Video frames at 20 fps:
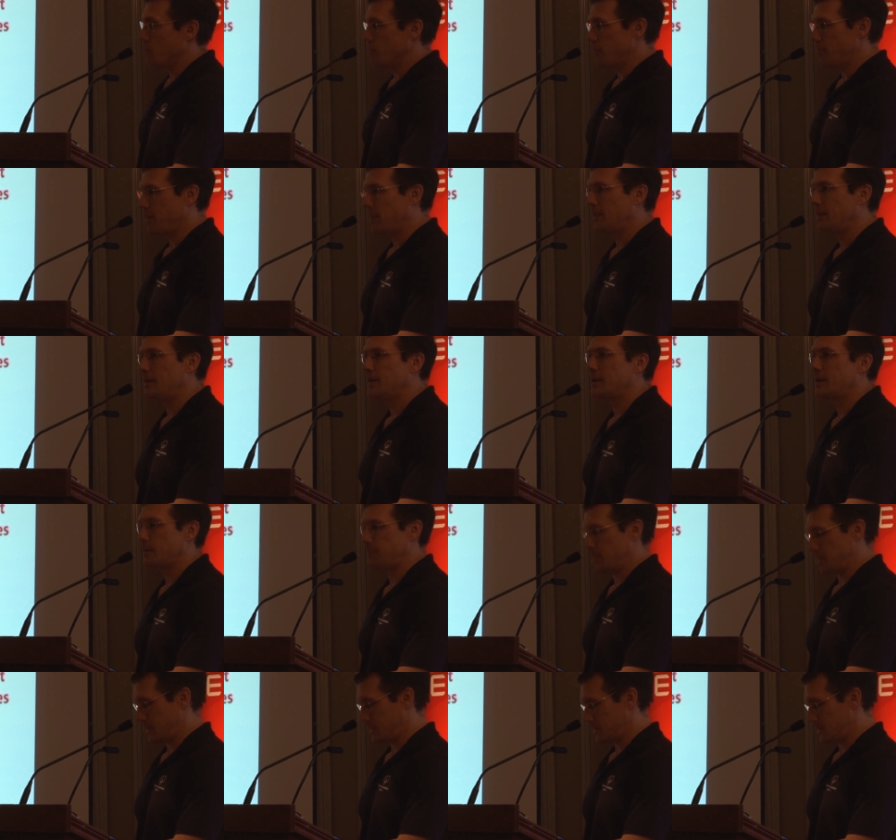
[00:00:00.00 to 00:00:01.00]
on va parler
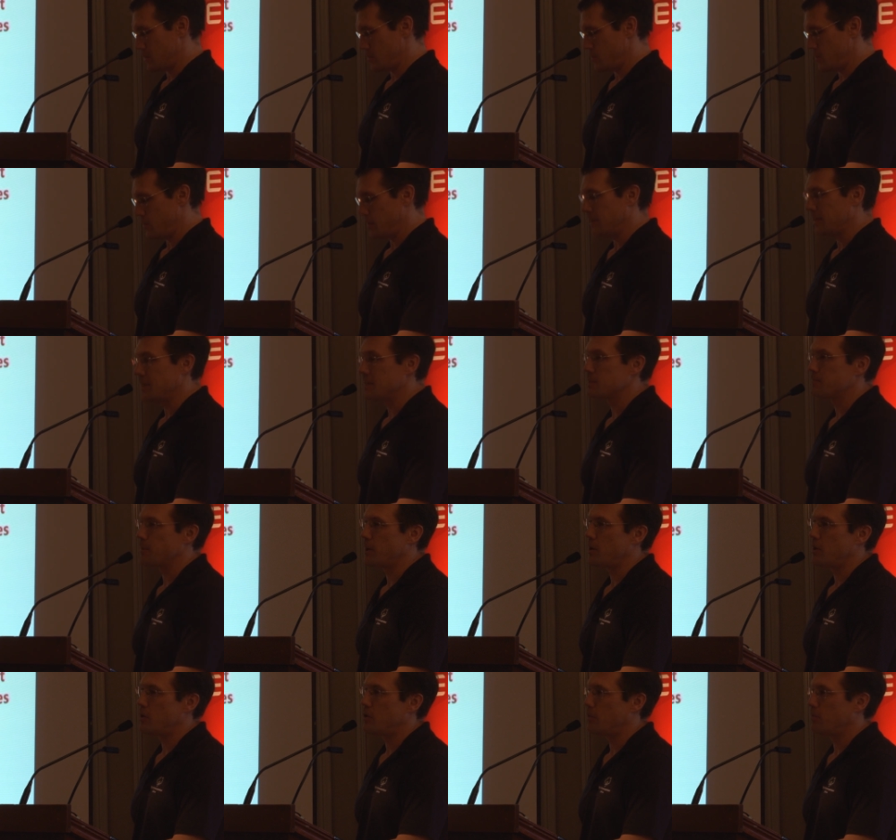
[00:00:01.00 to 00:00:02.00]
d'adaptation des
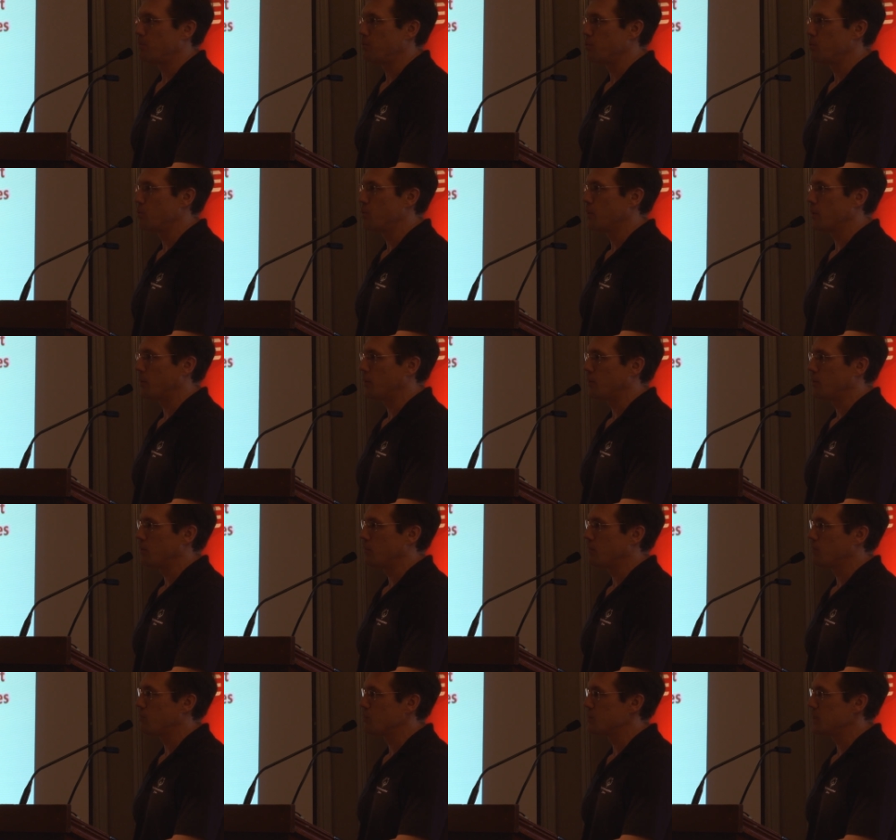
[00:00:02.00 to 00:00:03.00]
sports pour
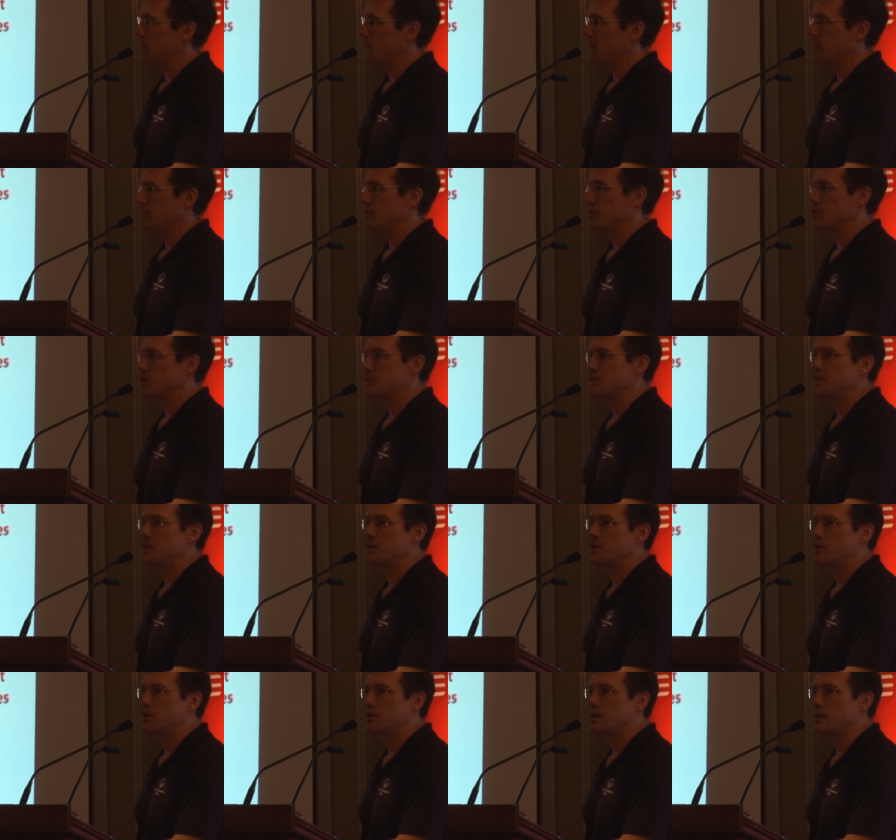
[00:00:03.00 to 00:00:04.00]
vos élèves. Et je sais
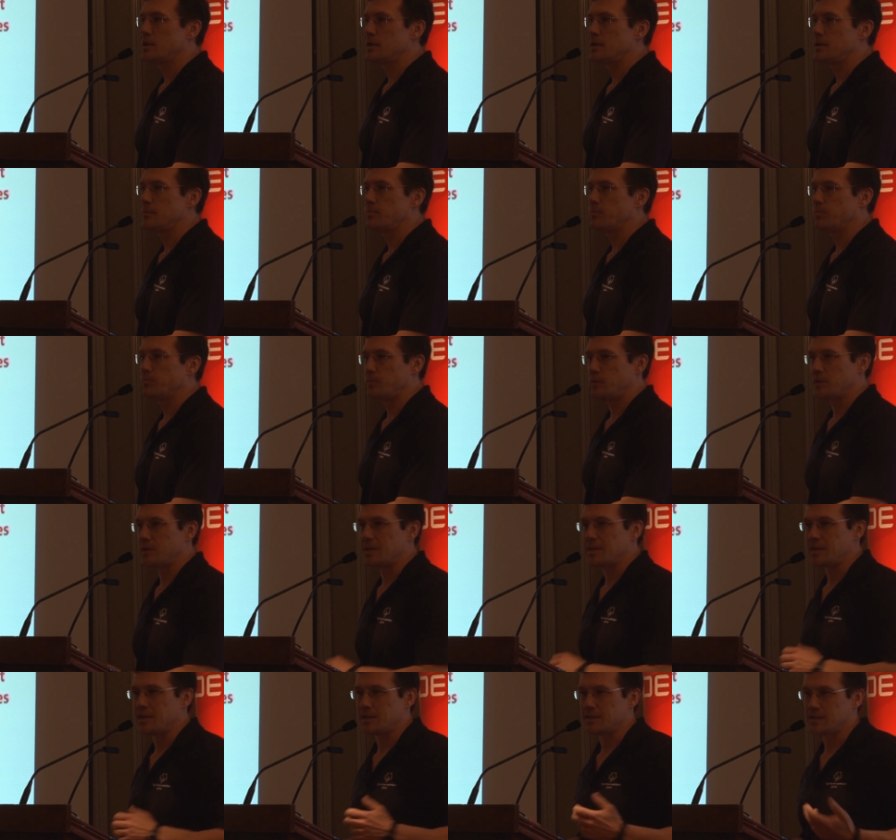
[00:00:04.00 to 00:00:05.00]
qu'il y a
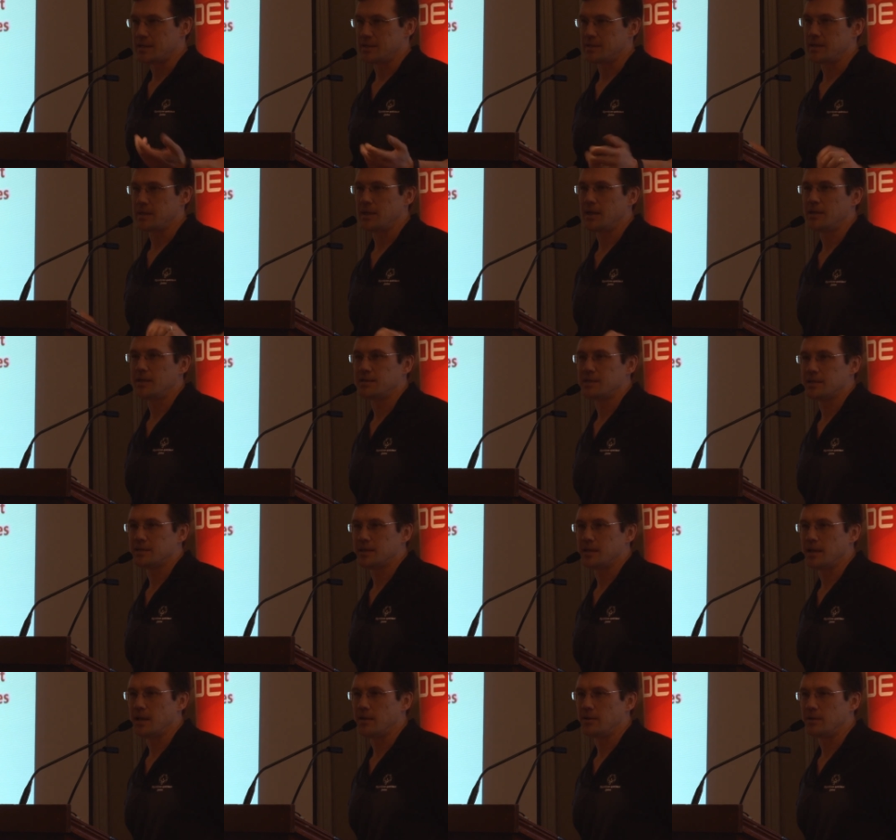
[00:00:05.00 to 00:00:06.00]
des, enseignants, des
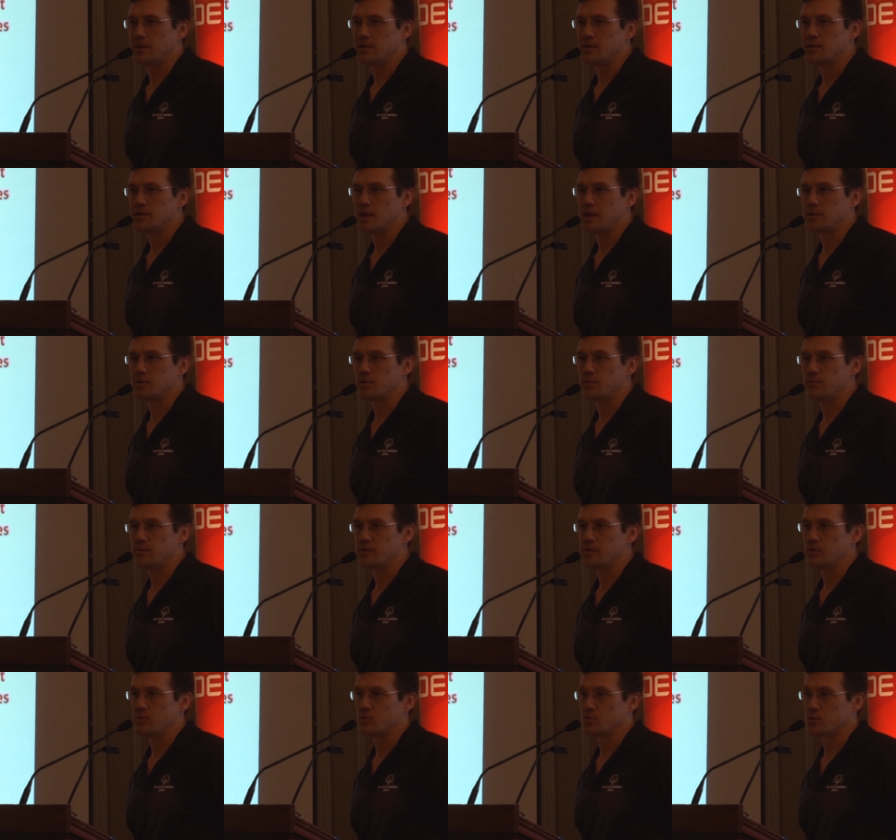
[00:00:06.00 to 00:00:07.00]
enseignantes en éducation
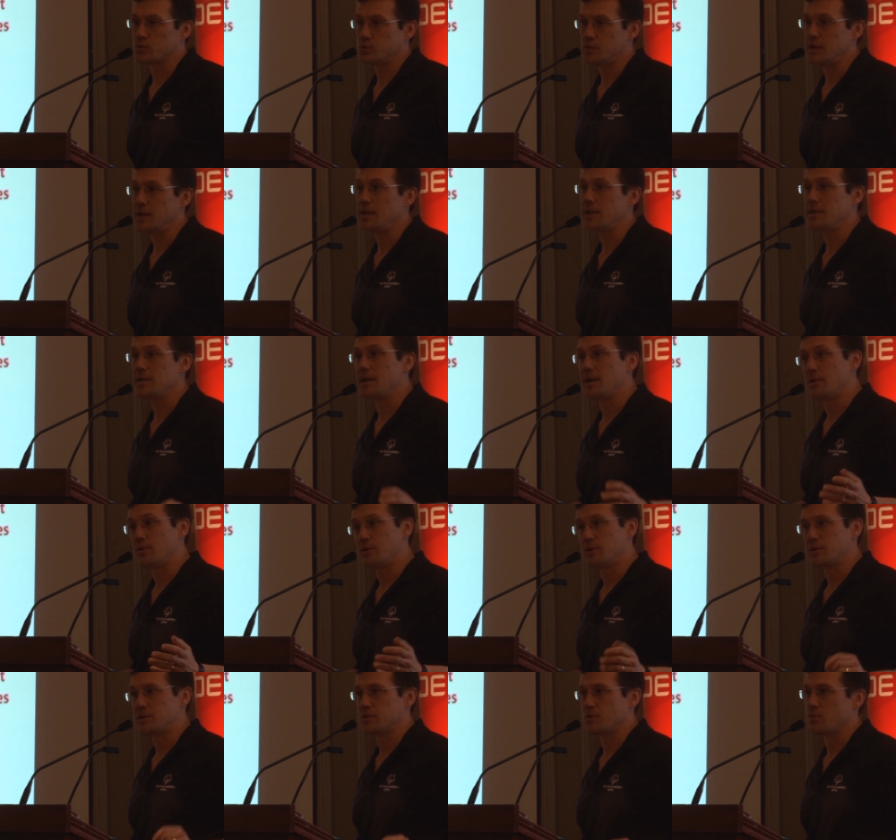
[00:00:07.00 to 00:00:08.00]
physique aujourd'hui, et il y en
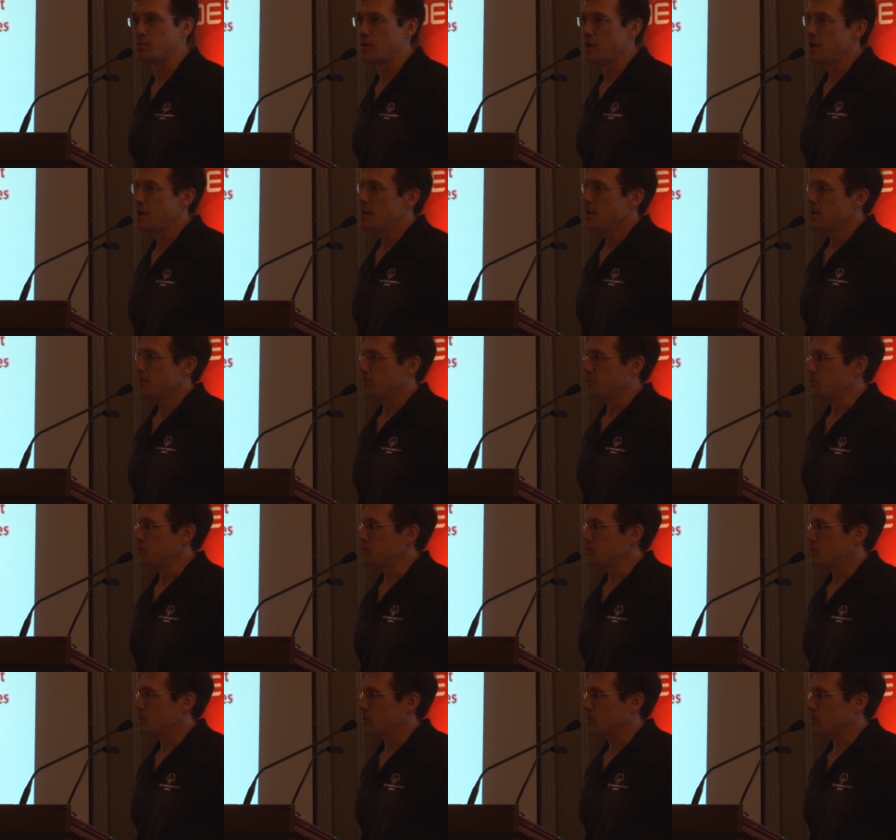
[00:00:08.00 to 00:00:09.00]
a qui sont
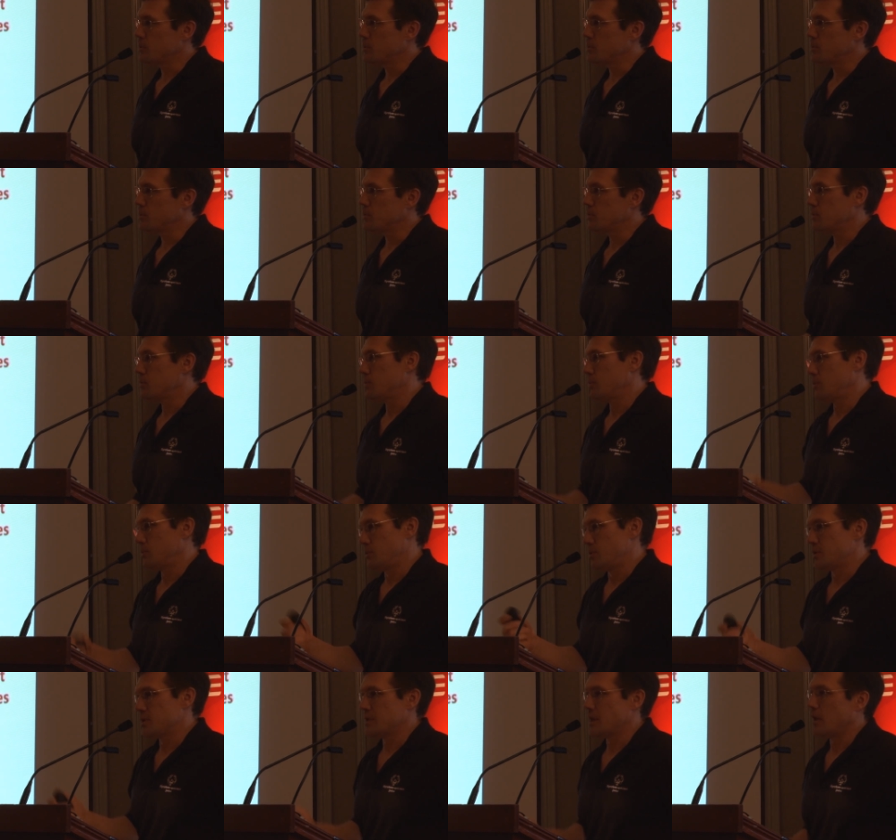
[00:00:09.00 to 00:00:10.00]
plus de
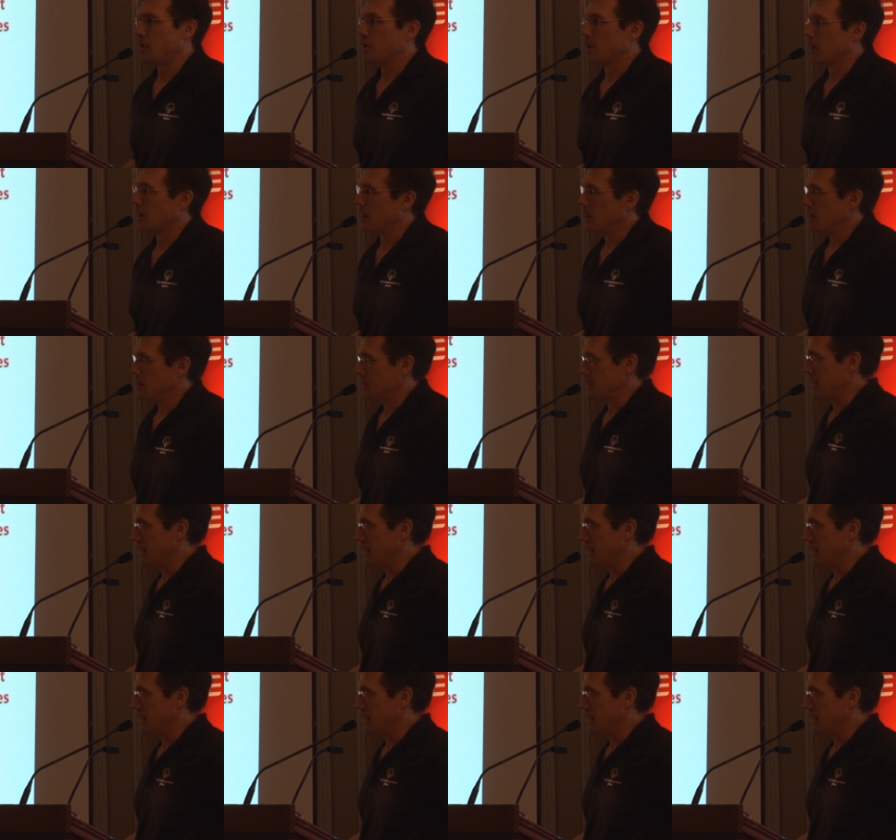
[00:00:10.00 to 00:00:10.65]
salle de classe,